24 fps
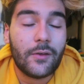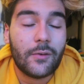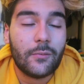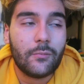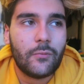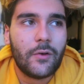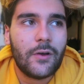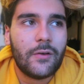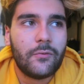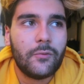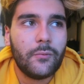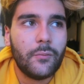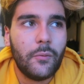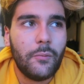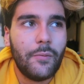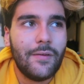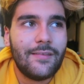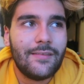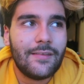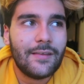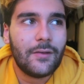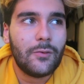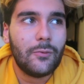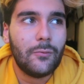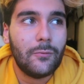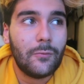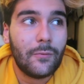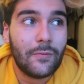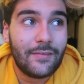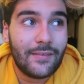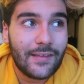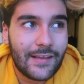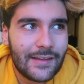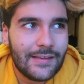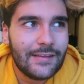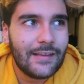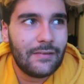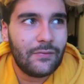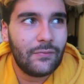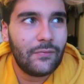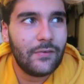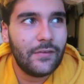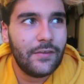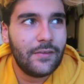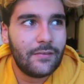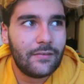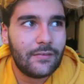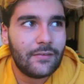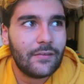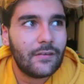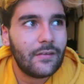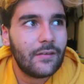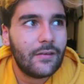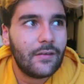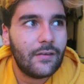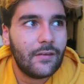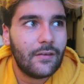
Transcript: moi, vous me mettez une série Netflix